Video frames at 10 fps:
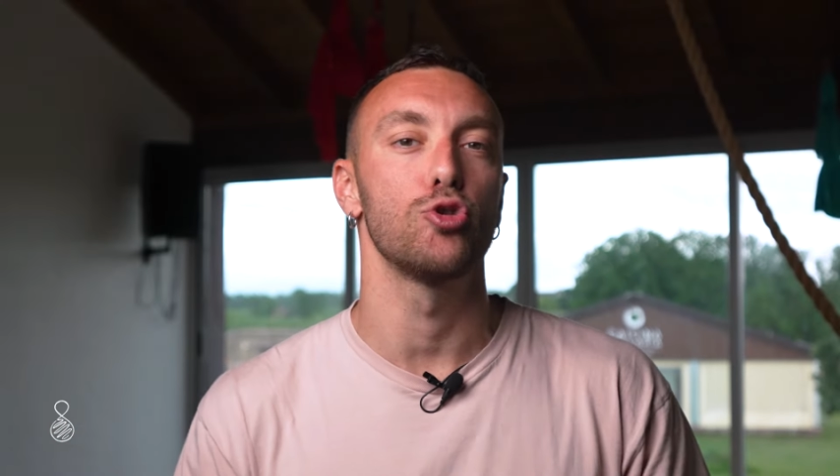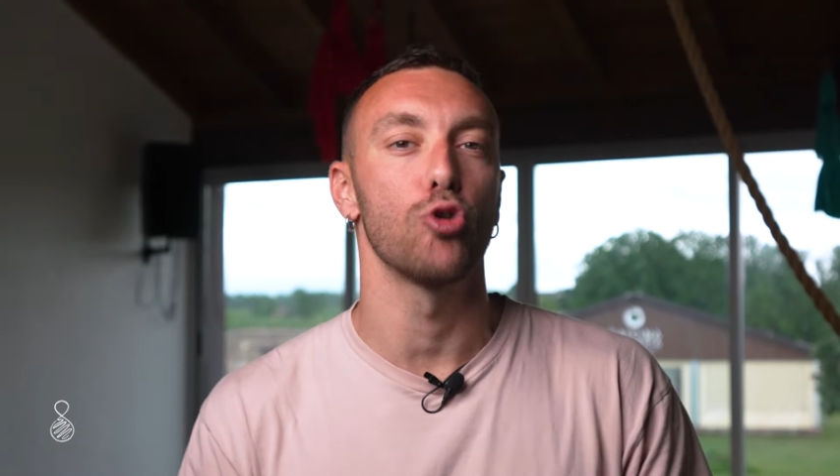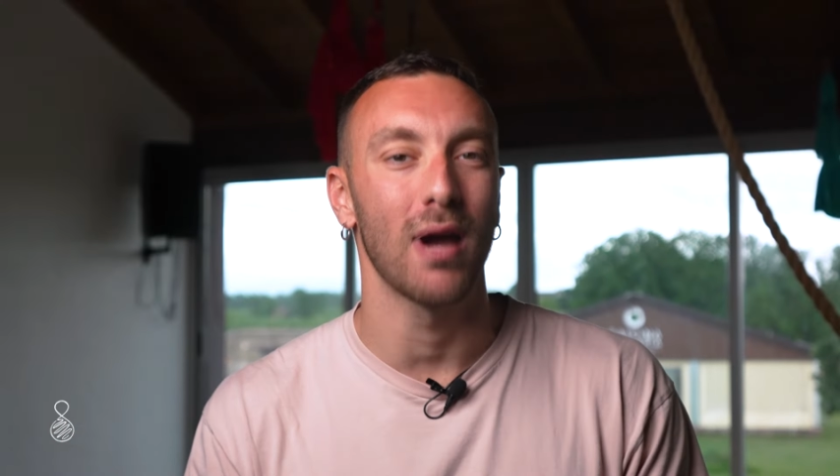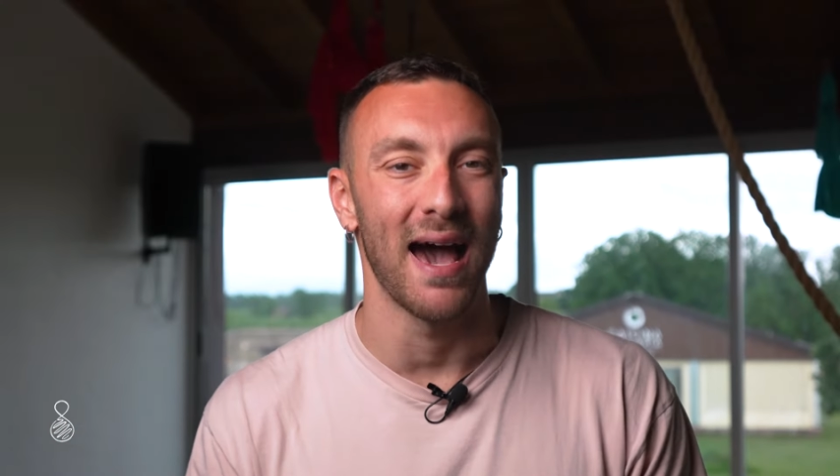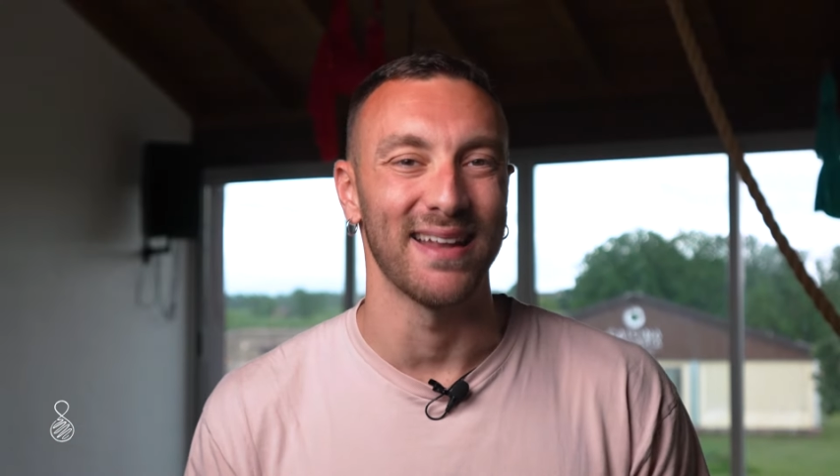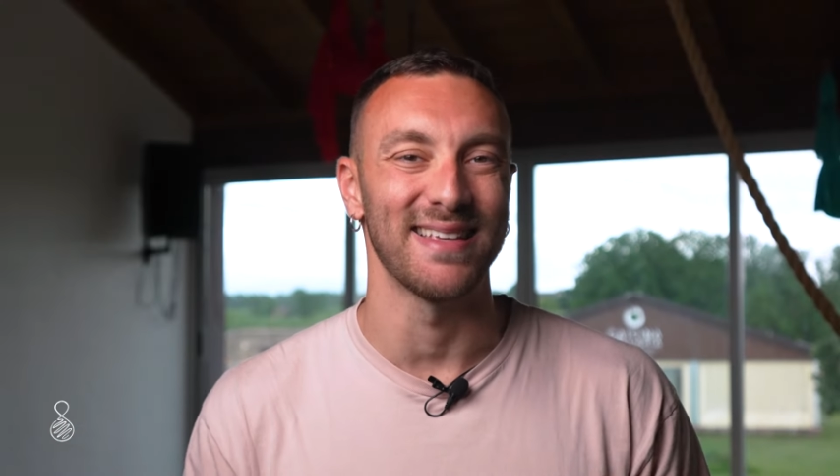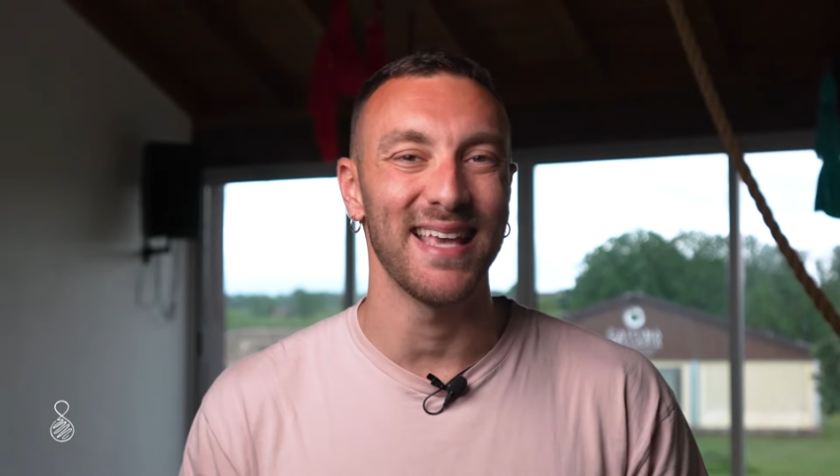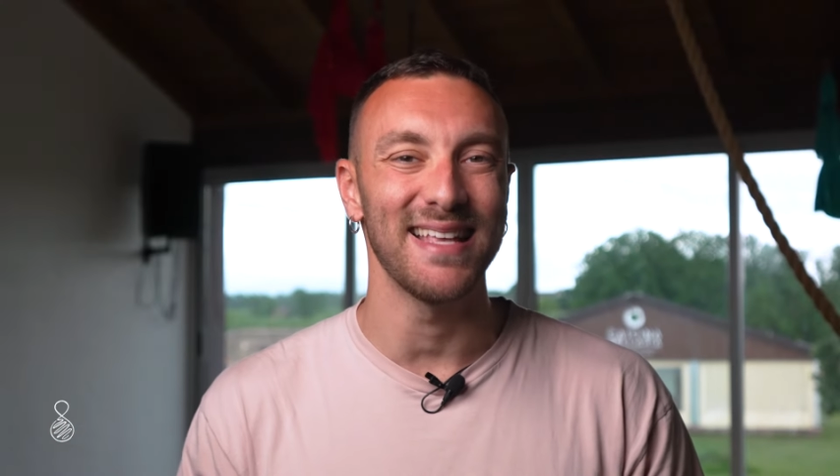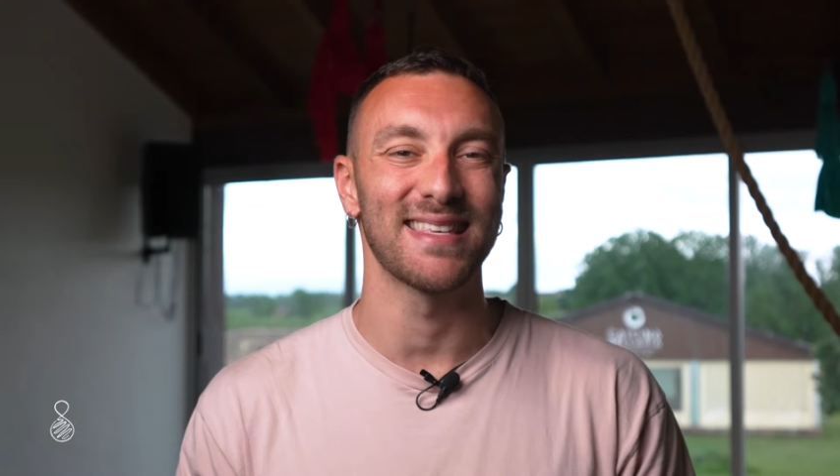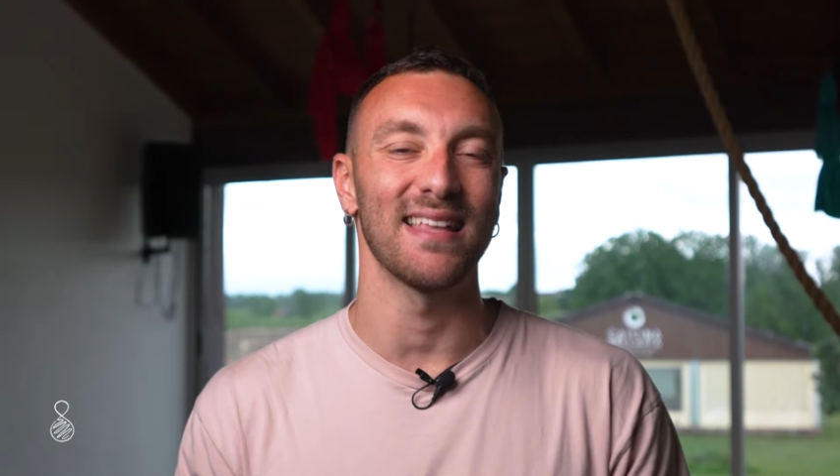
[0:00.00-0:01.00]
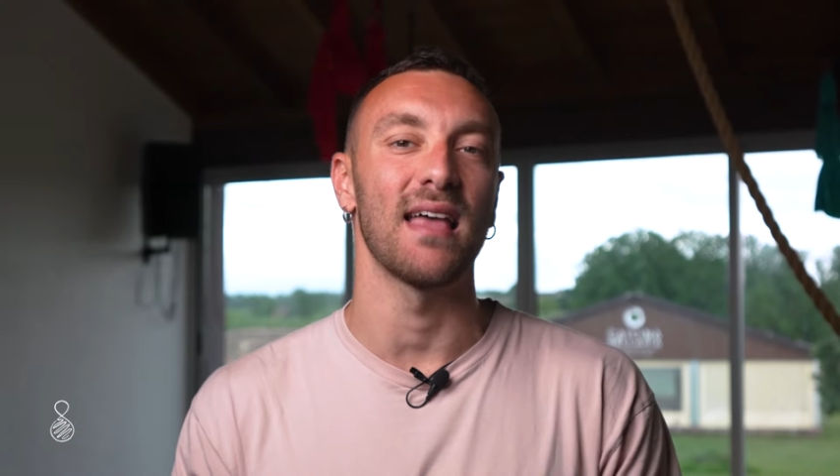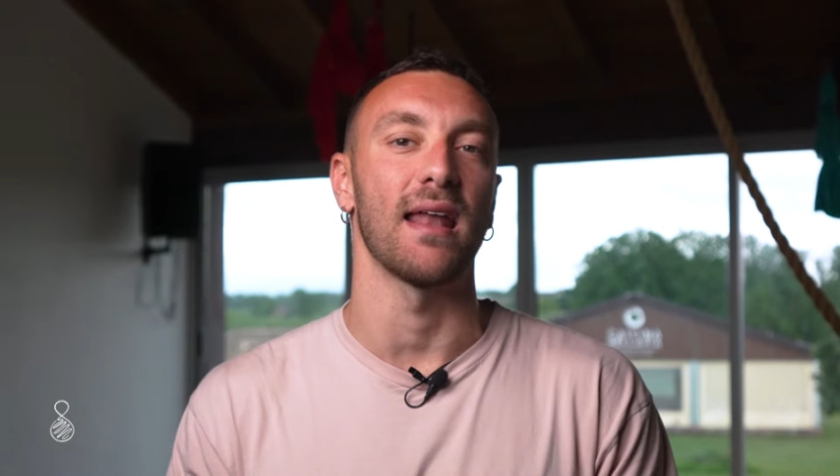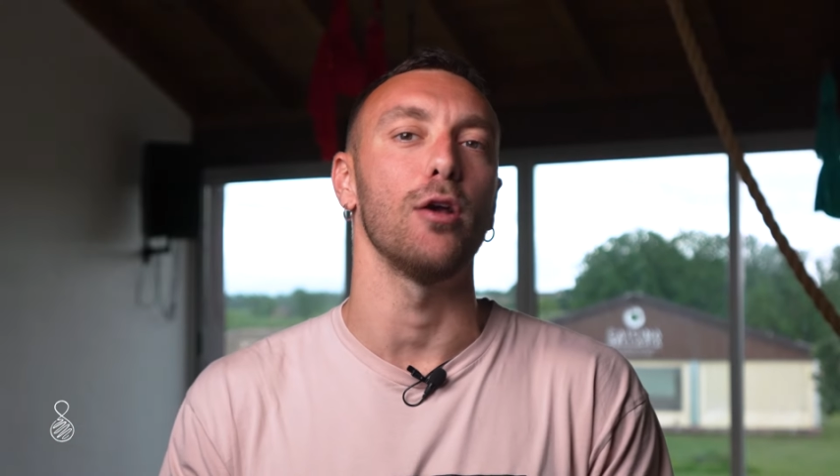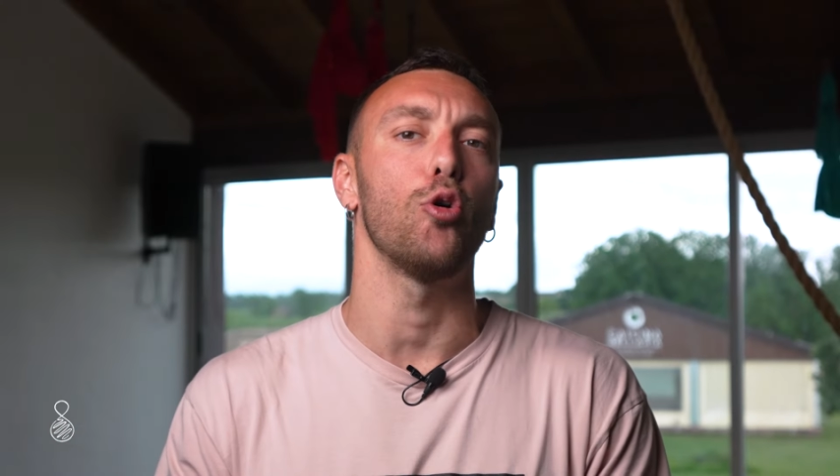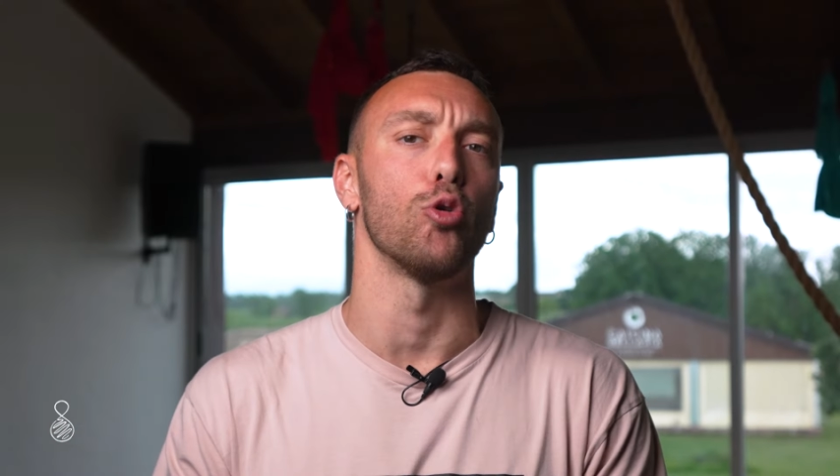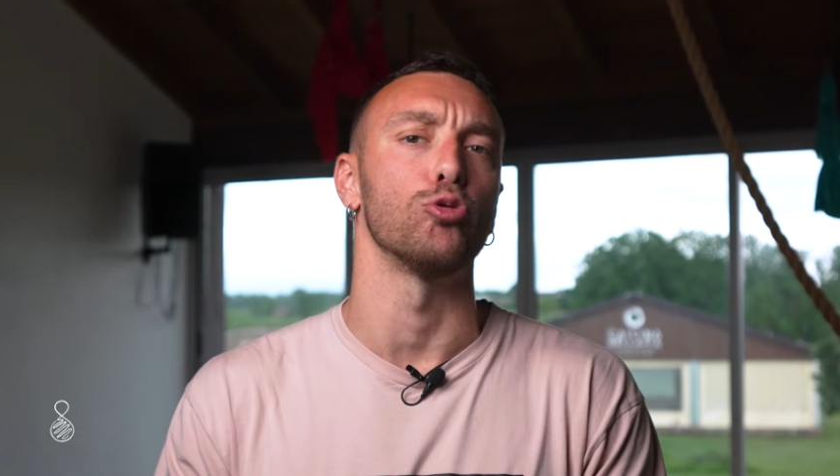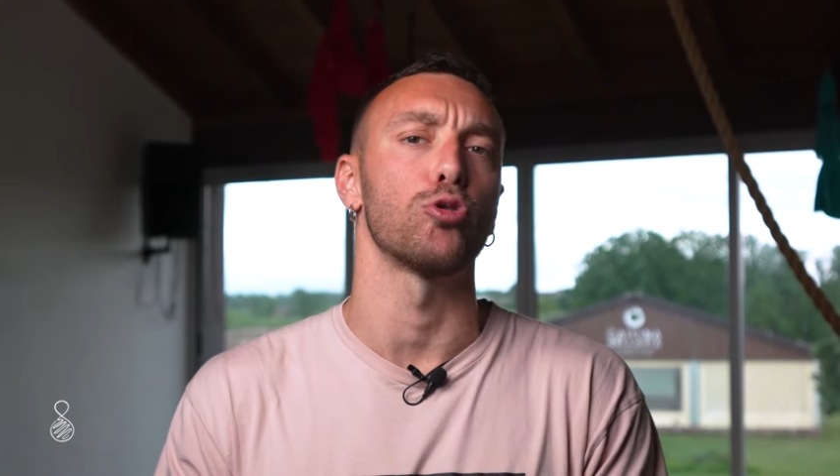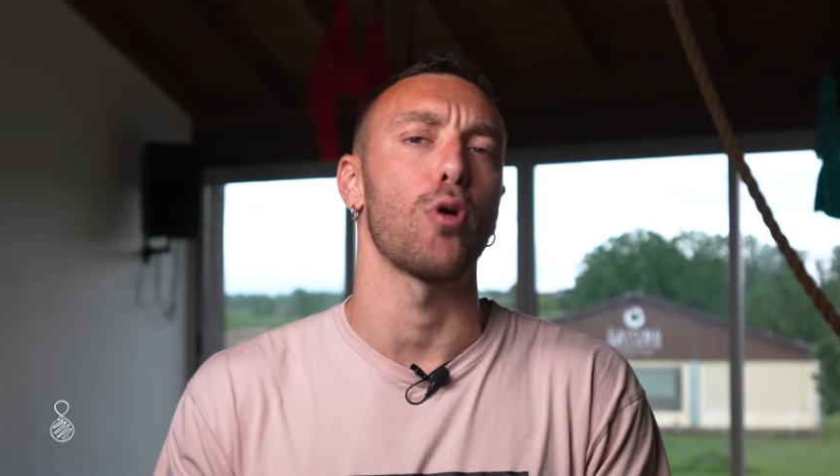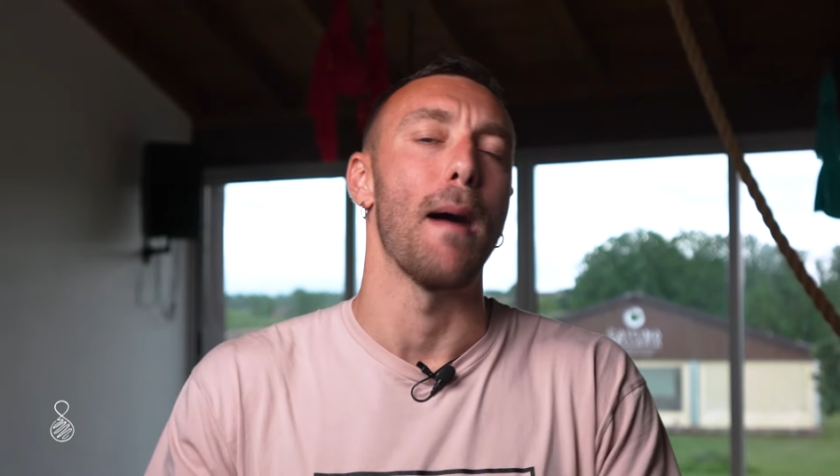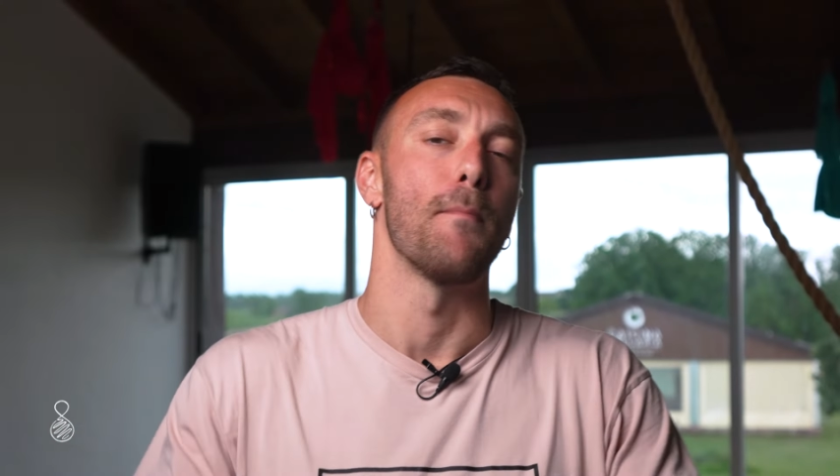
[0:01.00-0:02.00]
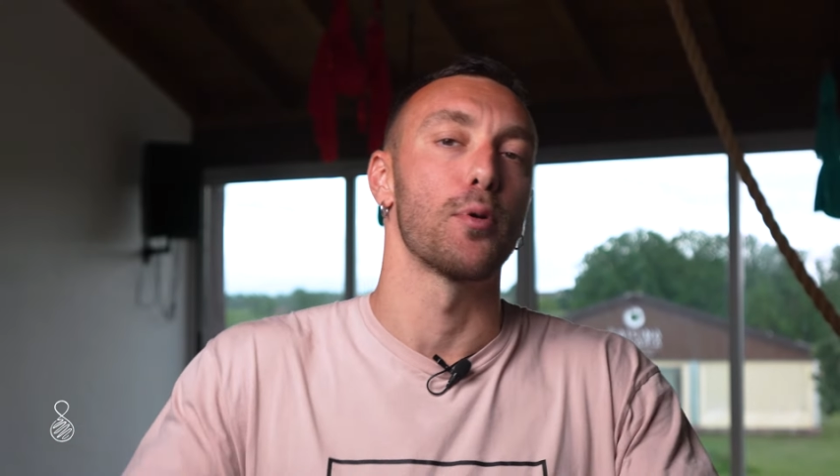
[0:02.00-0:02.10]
giocare senza andare incontro a